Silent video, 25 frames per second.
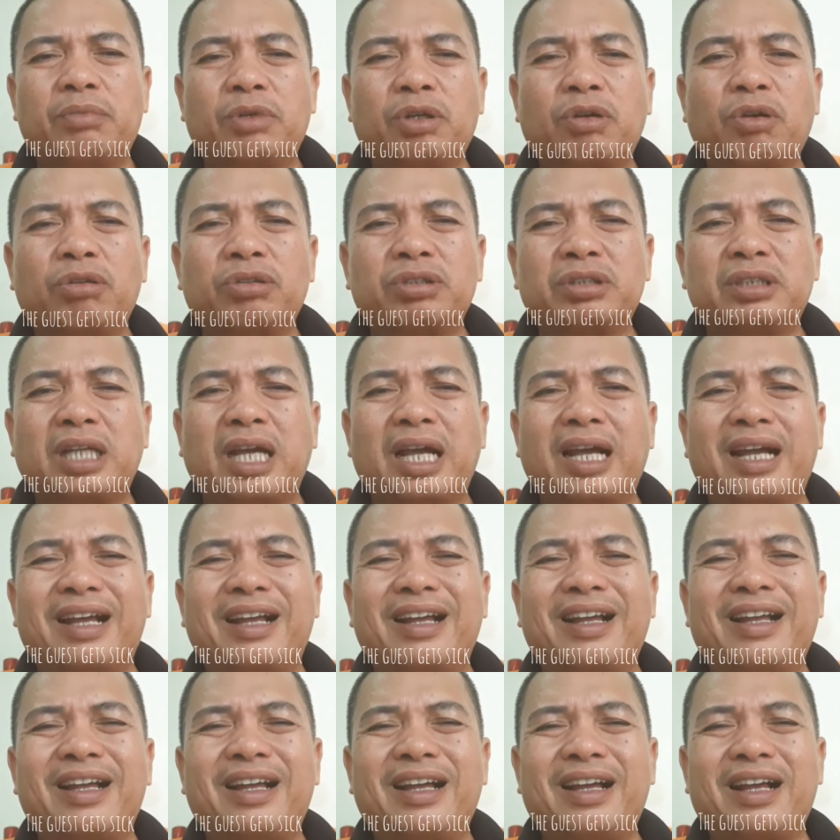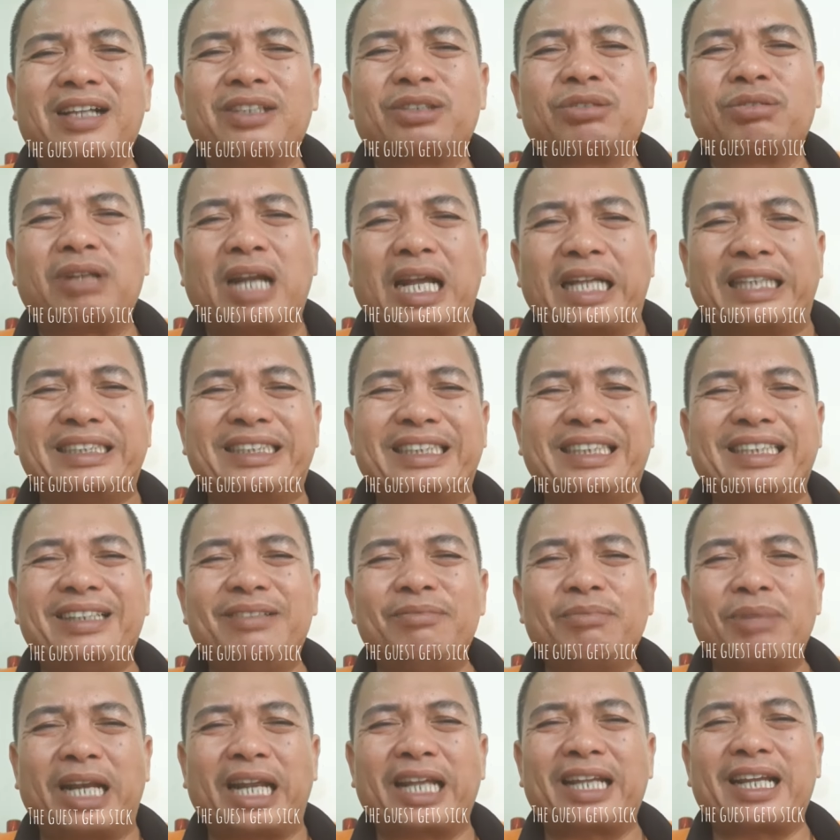mengontak asuransi
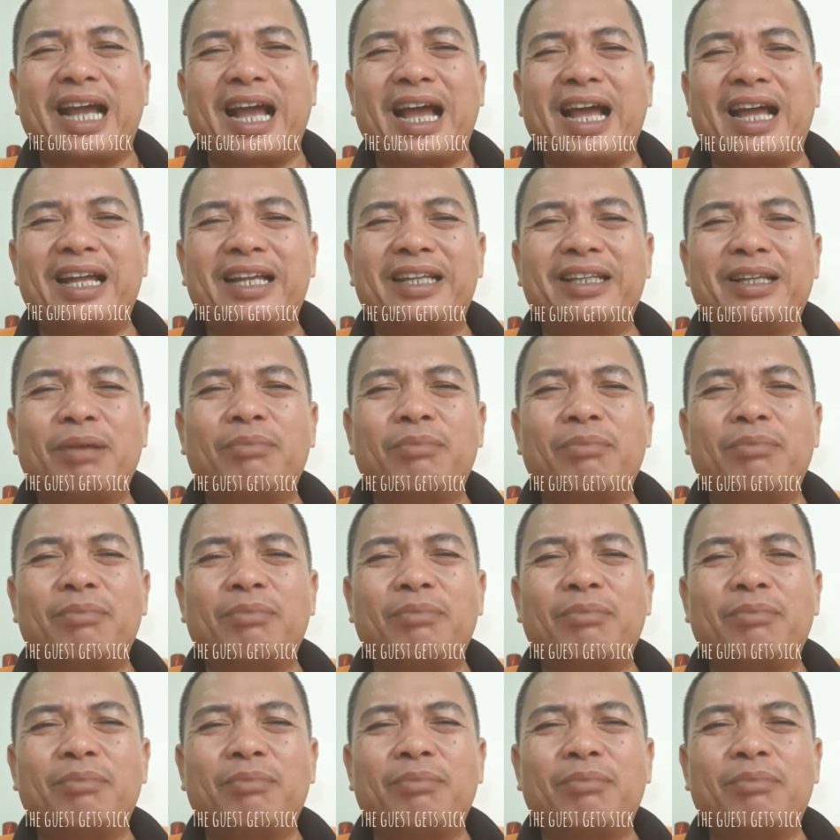mereka